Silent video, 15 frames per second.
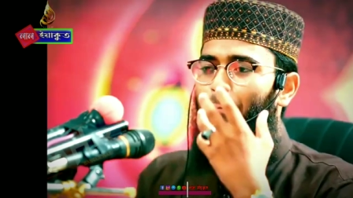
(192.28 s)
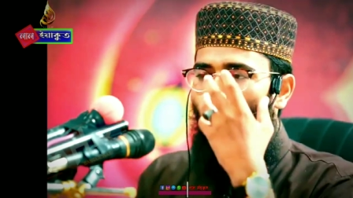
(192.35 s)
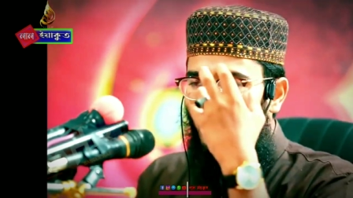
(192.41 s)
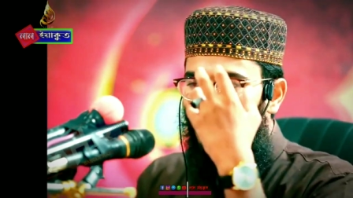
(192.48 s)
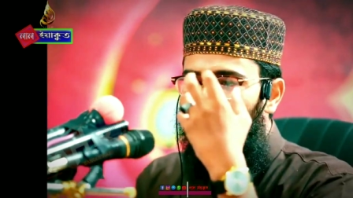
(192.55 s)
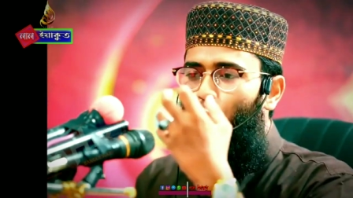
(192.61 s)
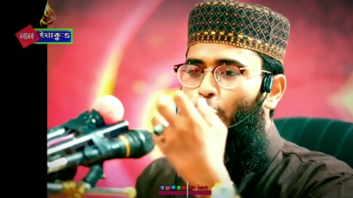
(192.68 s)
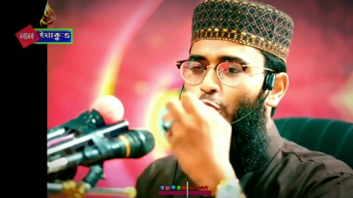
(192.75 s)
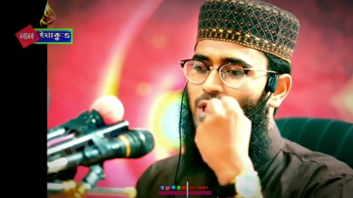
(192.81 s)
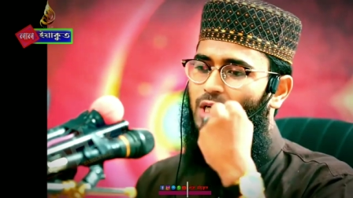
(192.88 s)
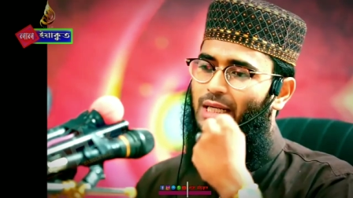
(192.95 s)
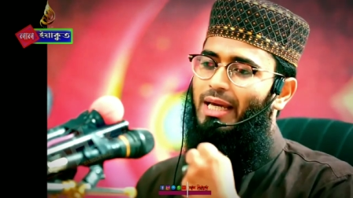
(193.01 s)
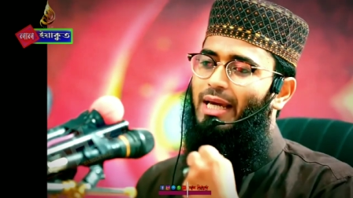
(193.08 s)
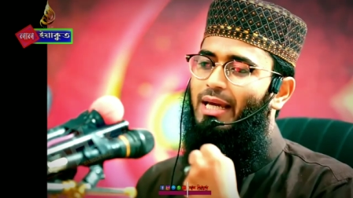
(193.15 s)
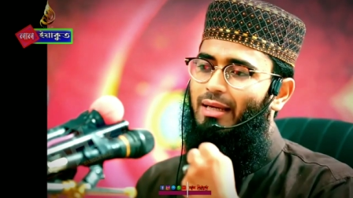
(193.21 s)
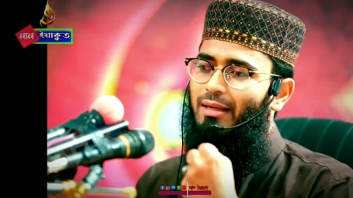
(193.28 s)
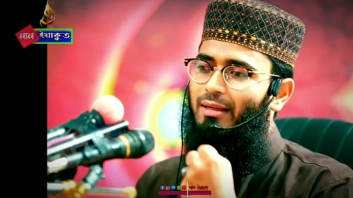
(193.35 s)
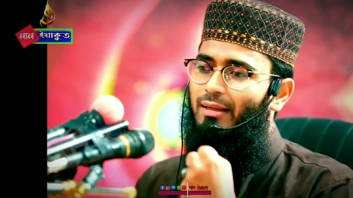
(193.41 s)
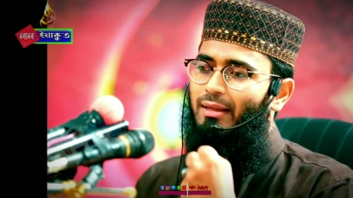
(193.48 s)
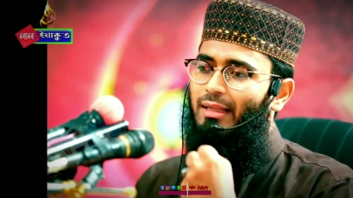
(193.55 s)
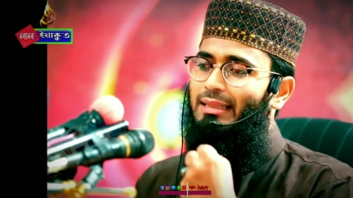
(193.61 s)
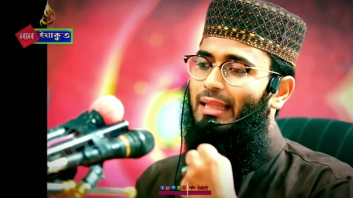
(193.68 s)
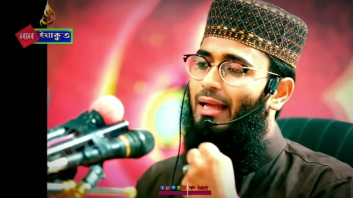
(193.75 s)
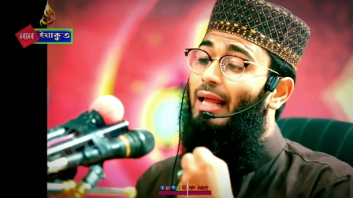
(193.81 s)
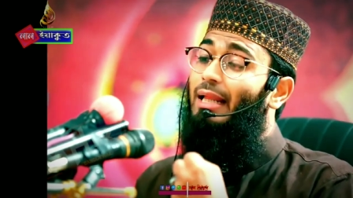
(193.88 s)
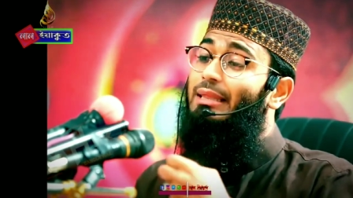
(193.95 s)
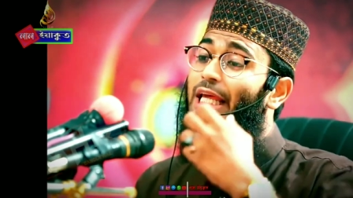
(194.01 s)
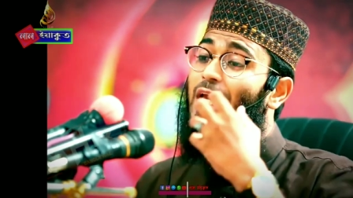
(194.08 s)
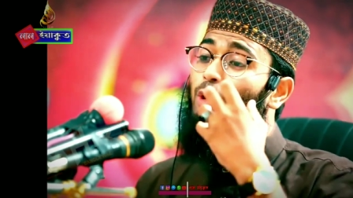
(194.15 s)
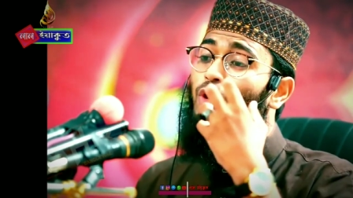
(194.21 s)
ভদ্র ছেলে তারা
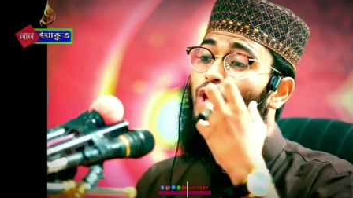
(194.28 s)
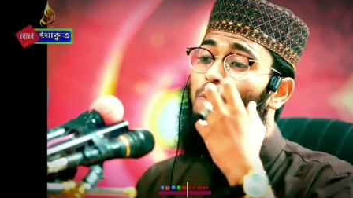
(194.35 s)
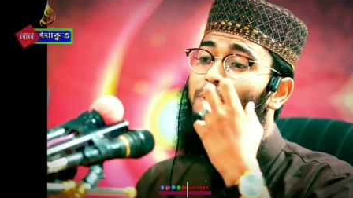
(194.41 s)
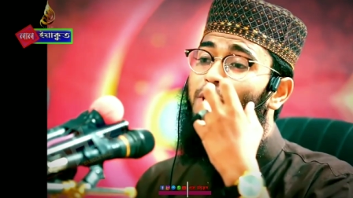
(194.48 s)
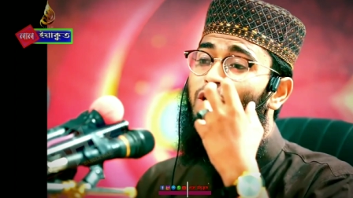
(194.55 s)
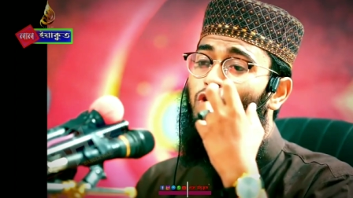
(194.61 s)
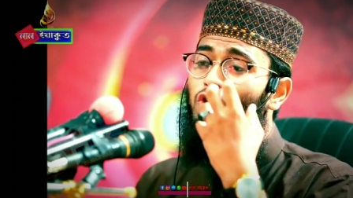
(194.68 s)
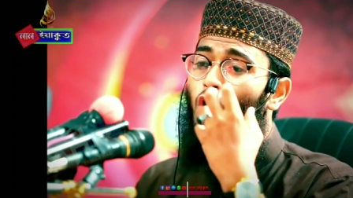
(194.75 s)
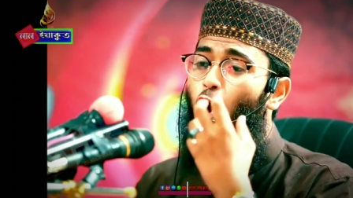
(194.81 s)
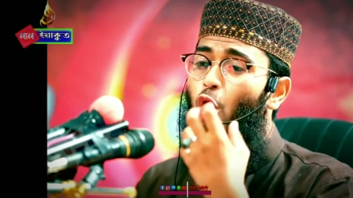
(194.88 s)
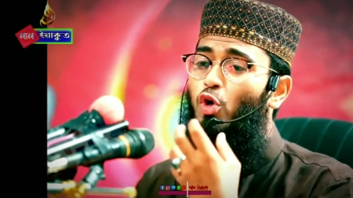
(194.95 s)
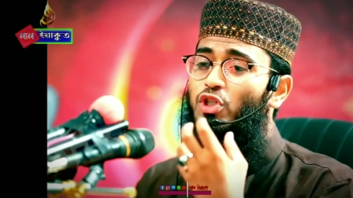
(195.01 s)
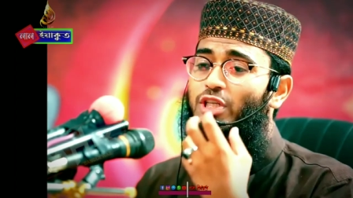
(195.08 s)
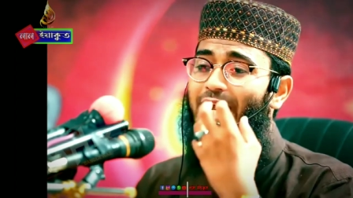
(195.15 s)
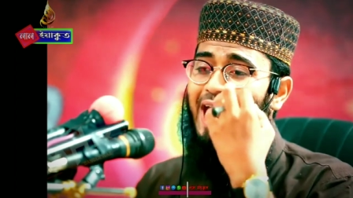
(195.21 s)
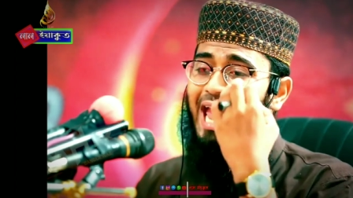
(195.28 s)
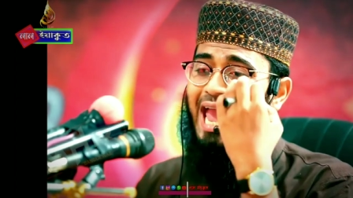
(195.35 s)
দে উইল বি নট